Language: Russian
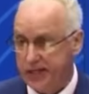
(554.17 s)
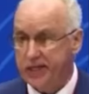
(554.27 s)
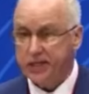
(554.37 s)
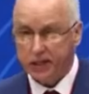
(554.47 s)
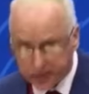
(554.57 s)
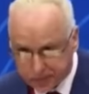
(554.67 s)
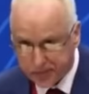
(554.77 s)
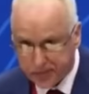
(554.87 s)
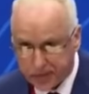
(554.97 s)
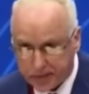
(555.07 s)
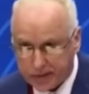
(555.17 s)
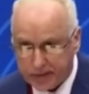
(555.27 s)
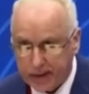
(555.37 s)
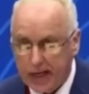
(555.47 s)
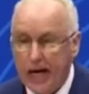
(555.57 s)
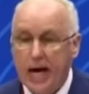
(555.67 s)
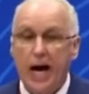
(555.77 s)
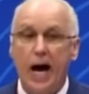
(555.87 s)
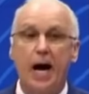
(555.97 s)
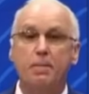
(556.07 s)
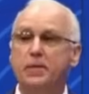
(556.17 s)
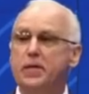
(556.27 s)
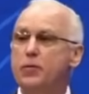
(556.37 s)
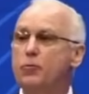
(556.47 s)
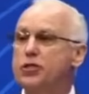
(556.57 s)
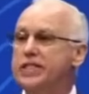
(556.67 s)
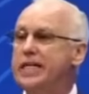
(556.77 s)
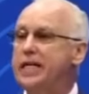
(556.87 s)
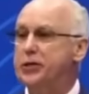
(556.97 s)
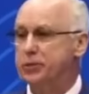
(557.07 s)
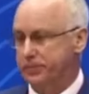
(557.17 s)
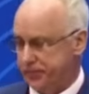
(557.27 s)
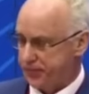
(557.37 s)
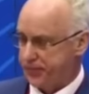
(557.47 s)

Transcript: их не. А мы уже лечим